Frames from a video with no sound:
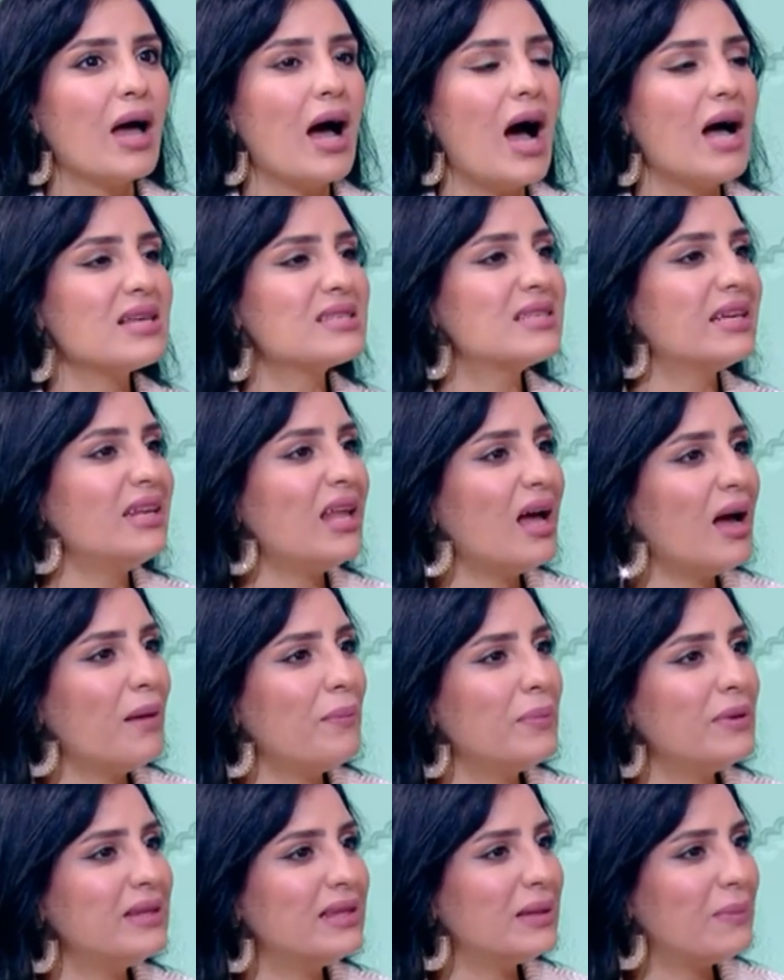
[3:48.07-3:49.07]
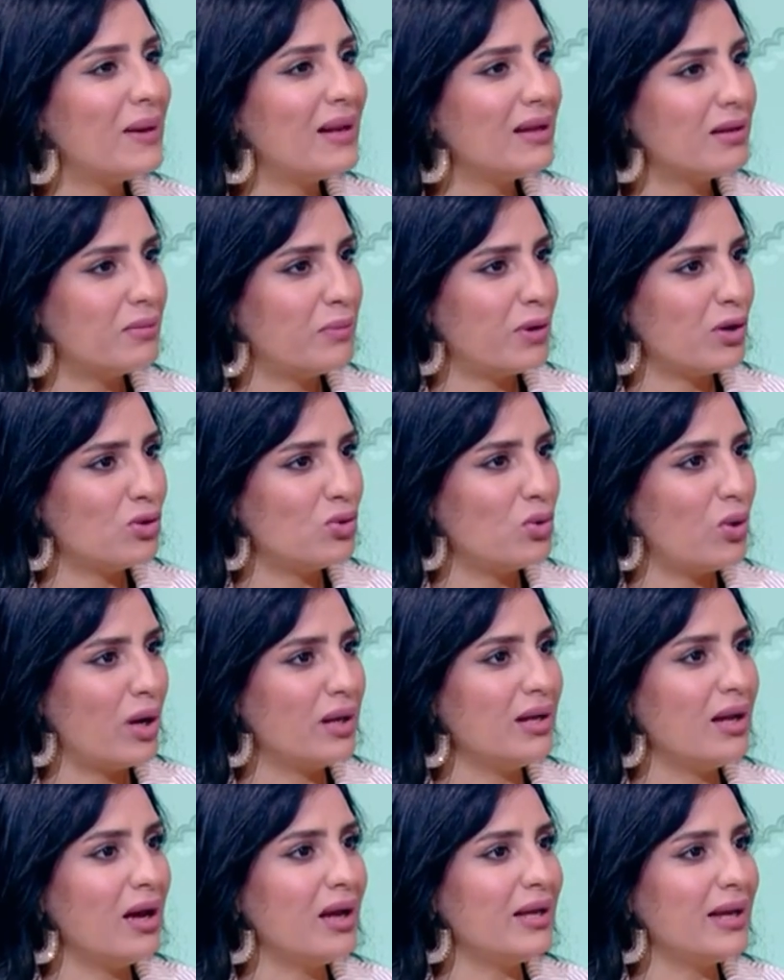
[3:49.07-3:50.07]
اصل انا بنت بلد برضو
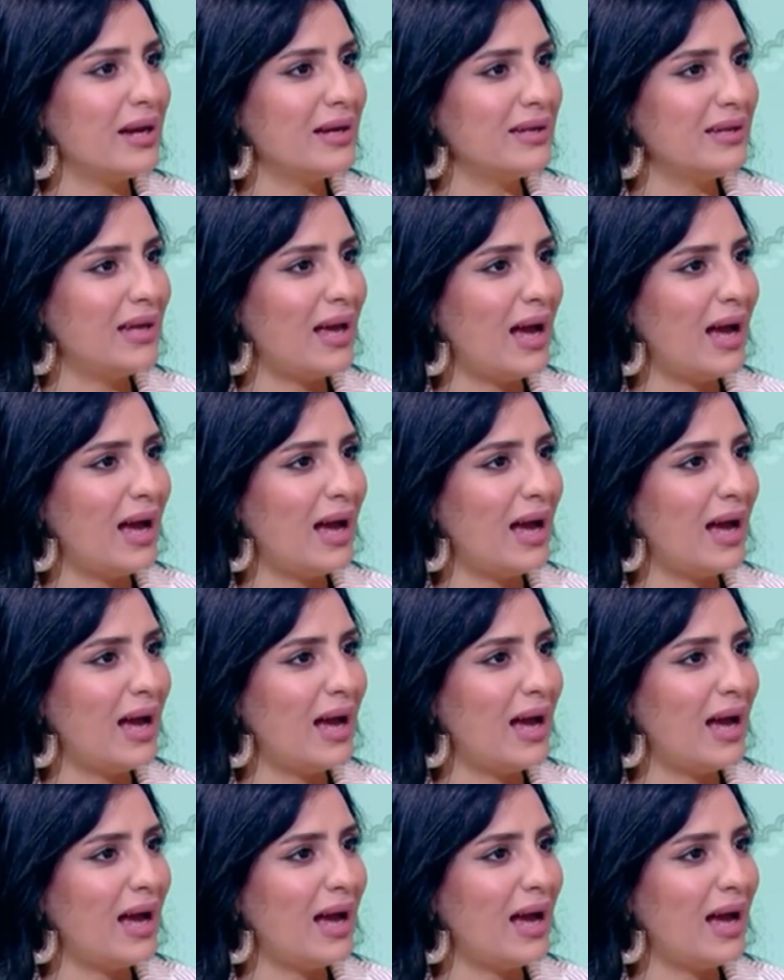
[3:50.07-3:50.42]
انا يعني أنا